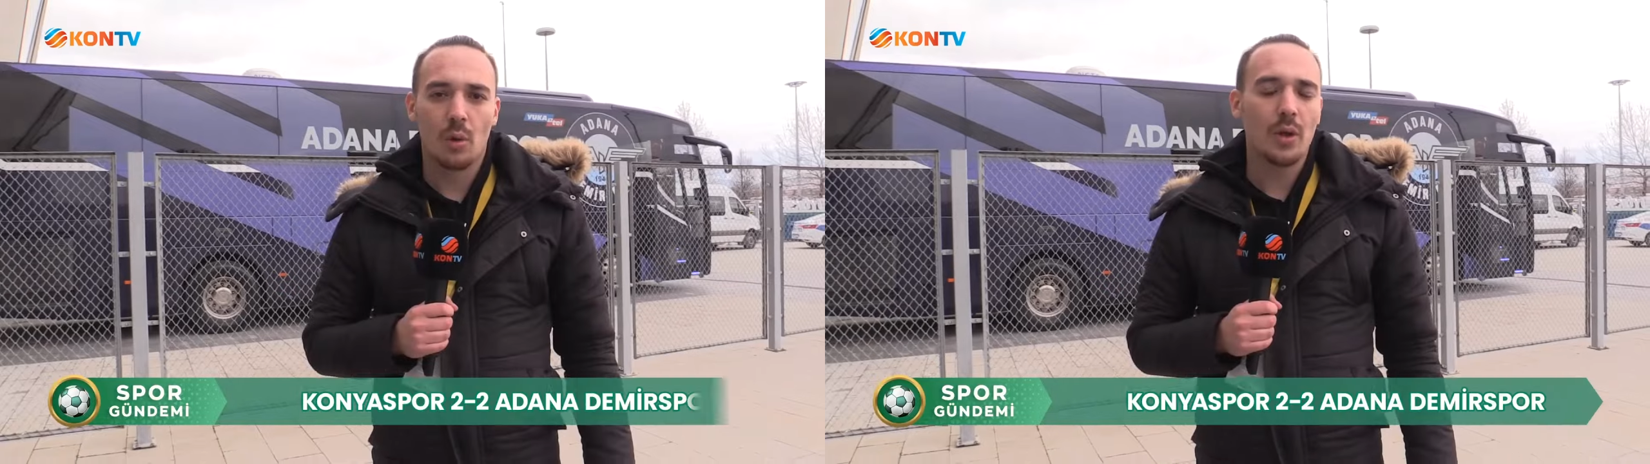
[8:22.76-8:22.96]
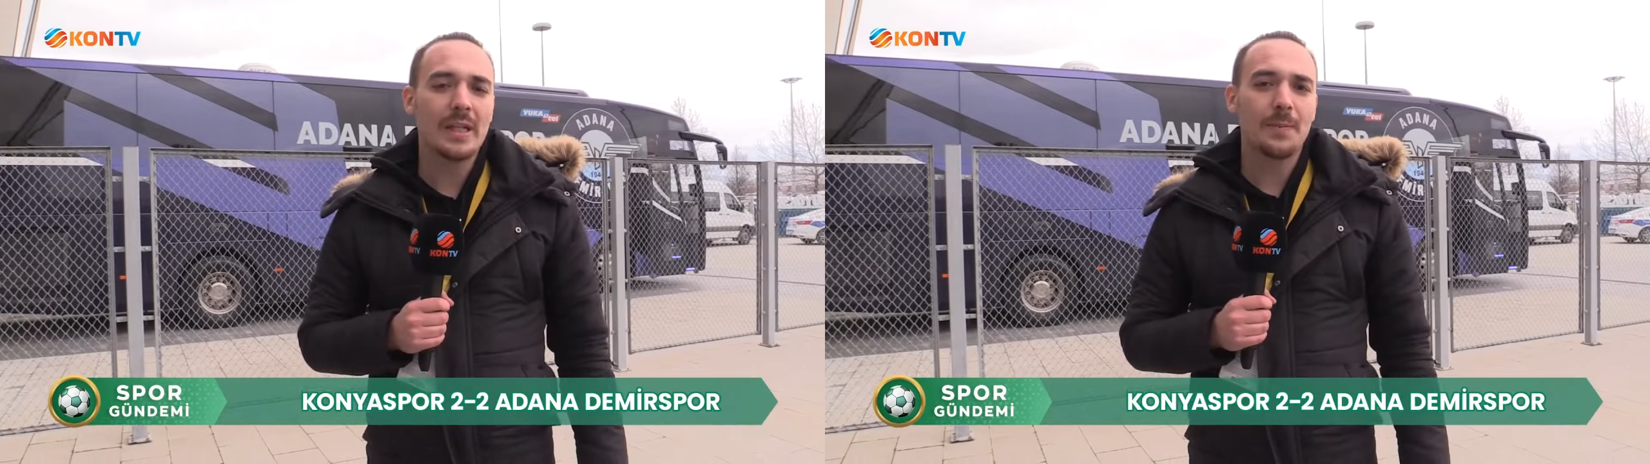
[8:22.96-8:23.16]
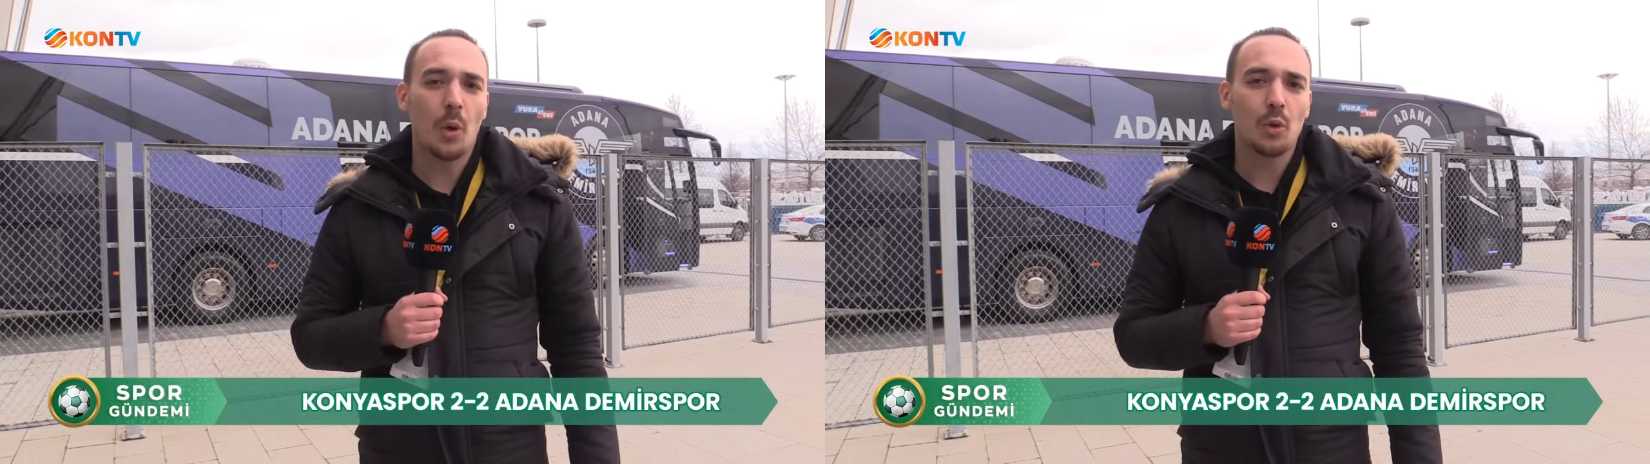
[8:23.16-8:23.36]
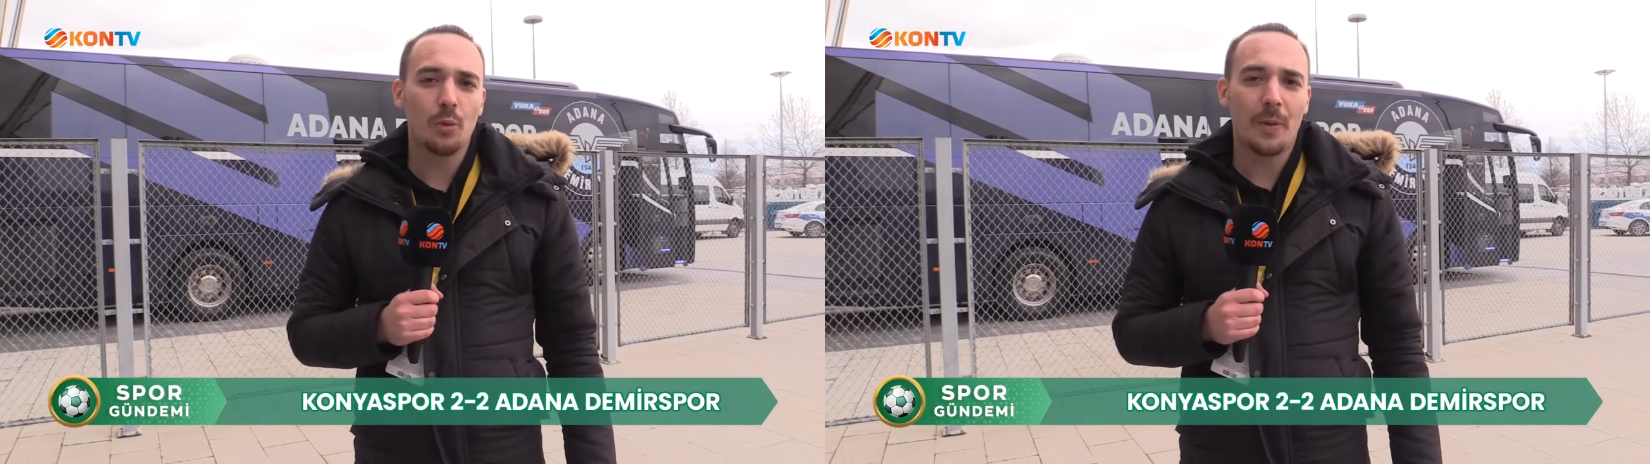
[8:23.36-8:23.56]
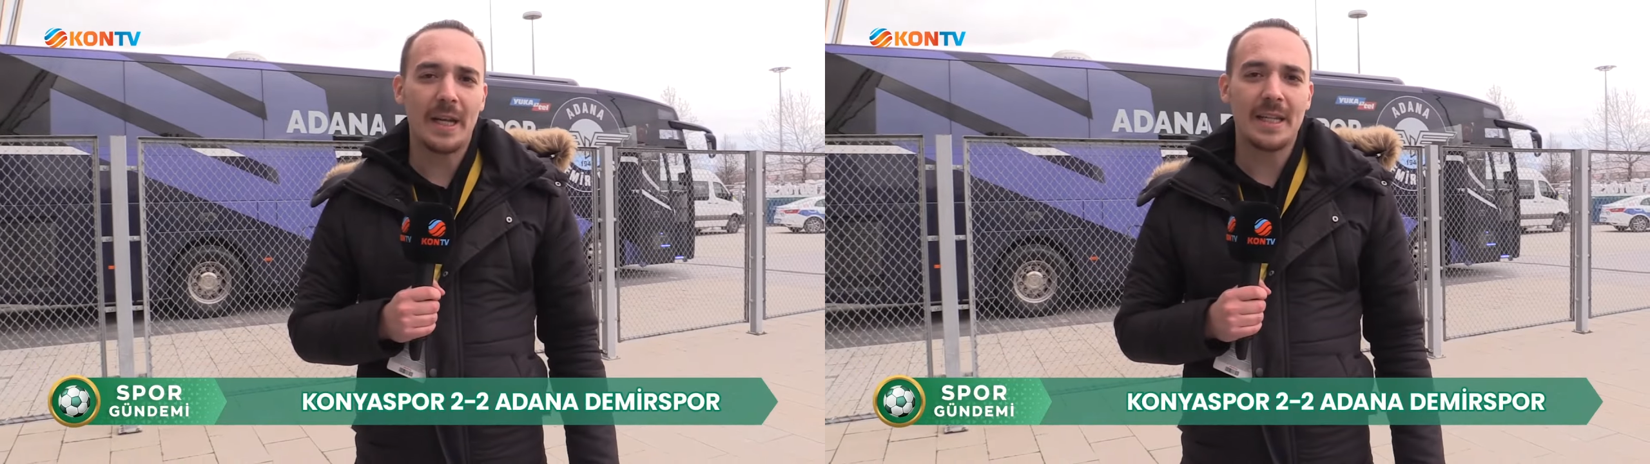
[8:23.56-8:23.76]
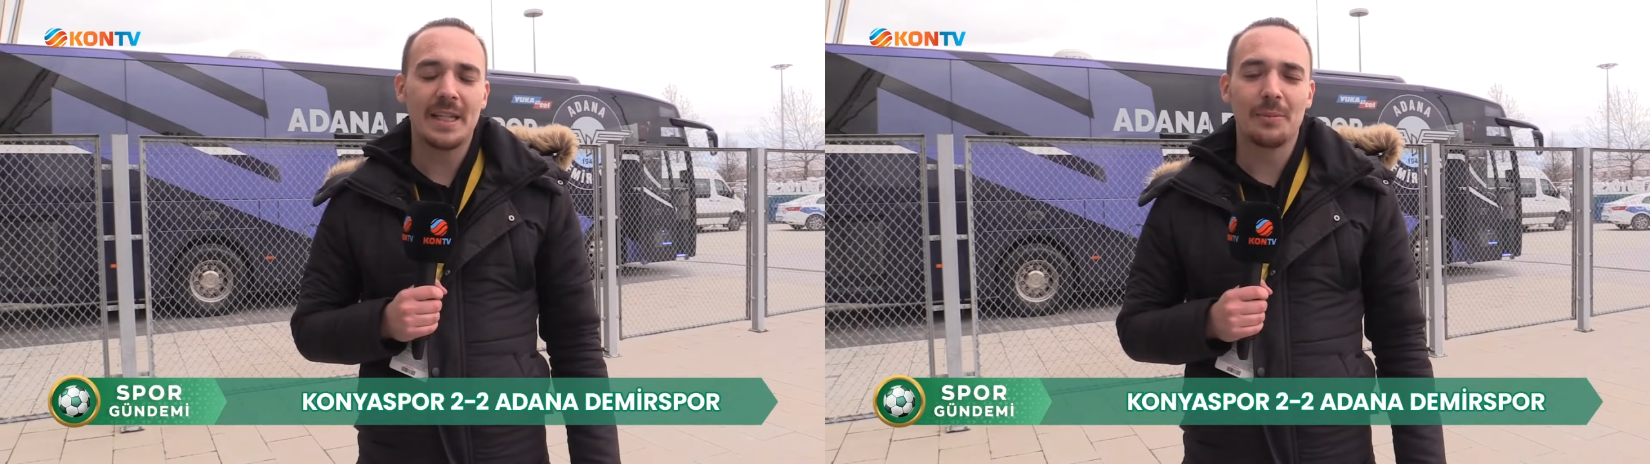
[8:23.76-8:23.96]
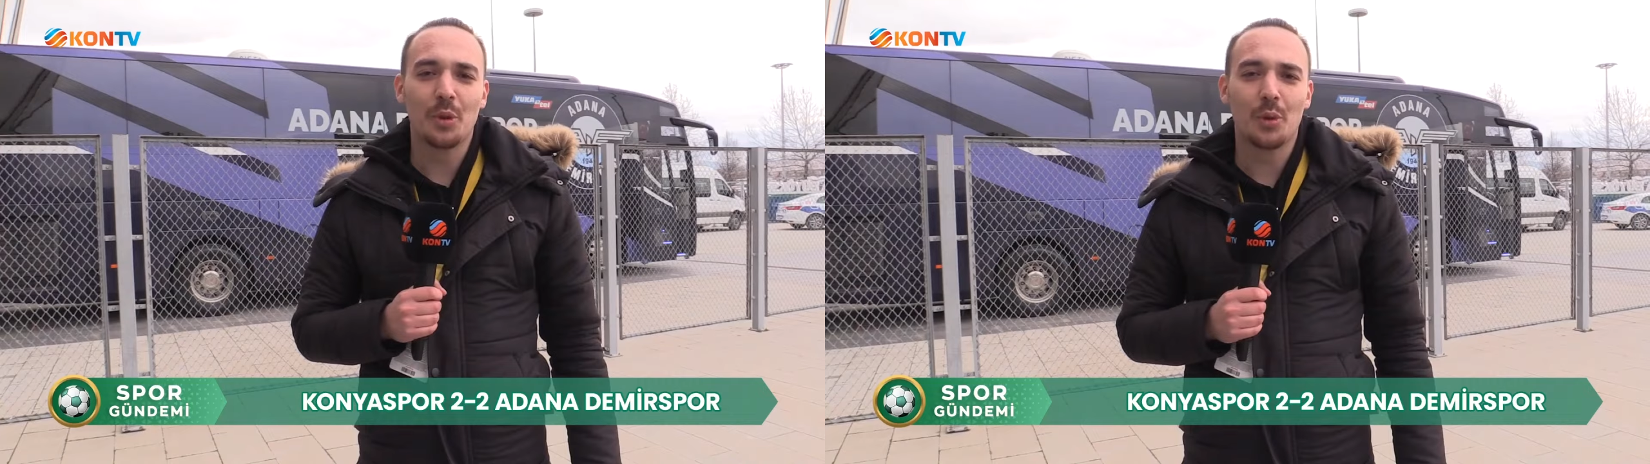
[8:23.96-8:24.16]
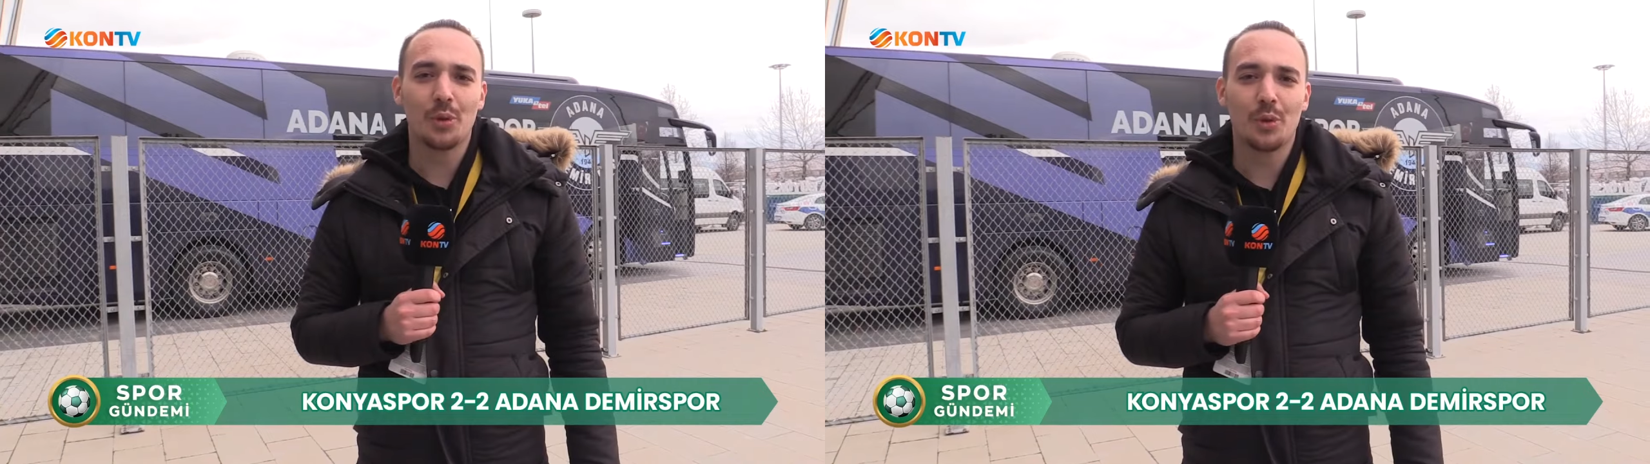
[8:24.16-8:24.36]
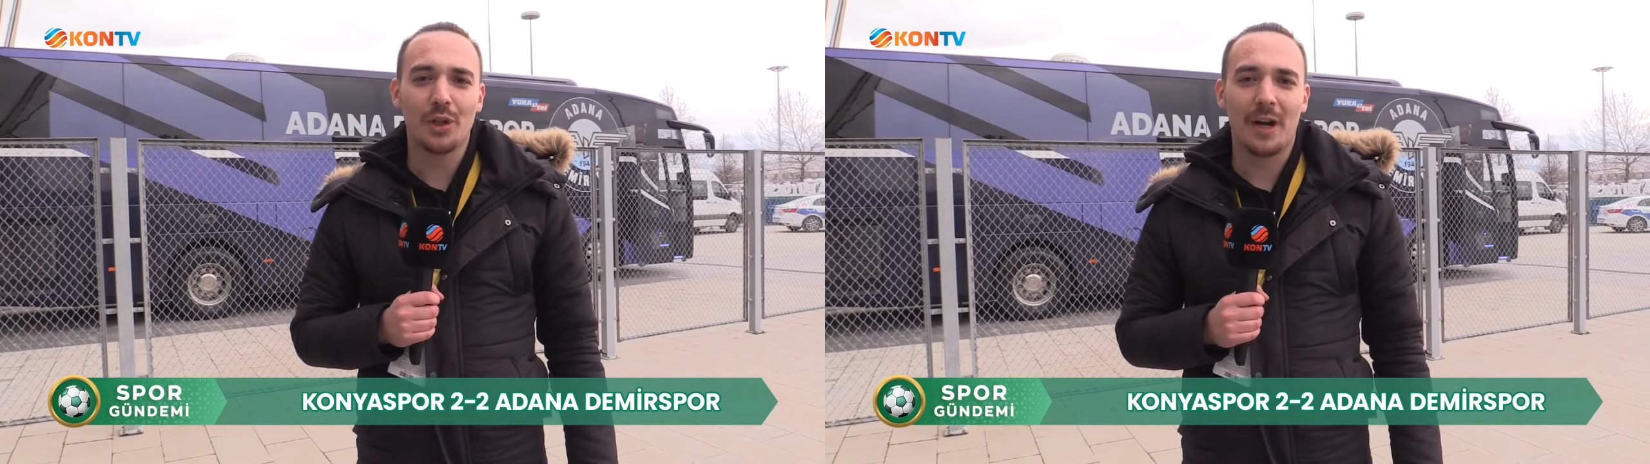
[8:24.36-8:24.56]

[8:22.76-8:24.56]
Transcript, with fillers: Konya Spor Süper Lig'in 29.